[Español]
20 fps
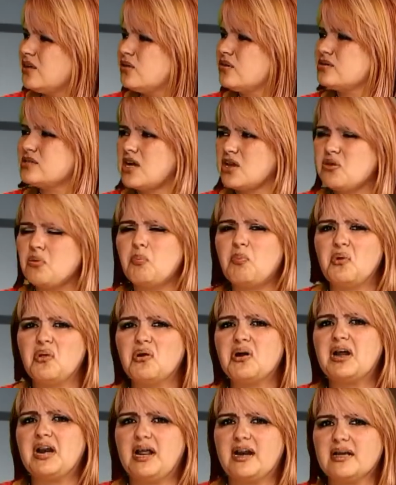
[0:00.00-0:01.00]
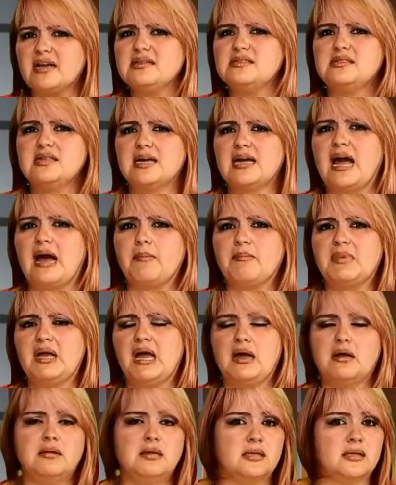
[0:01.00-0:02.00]
O sea, yo puedo creer que sí
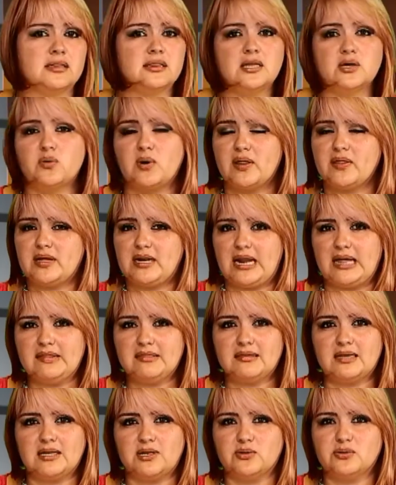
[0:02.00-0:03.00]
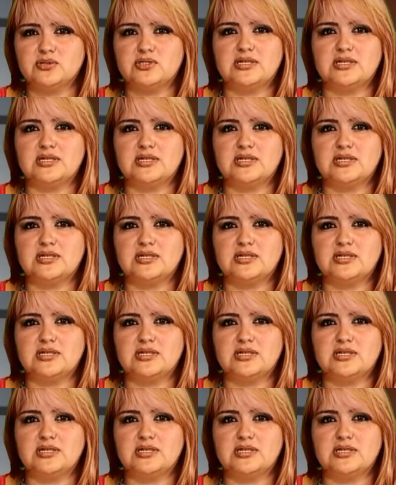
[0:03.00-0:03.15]
cambia, digo adelante, ¿no?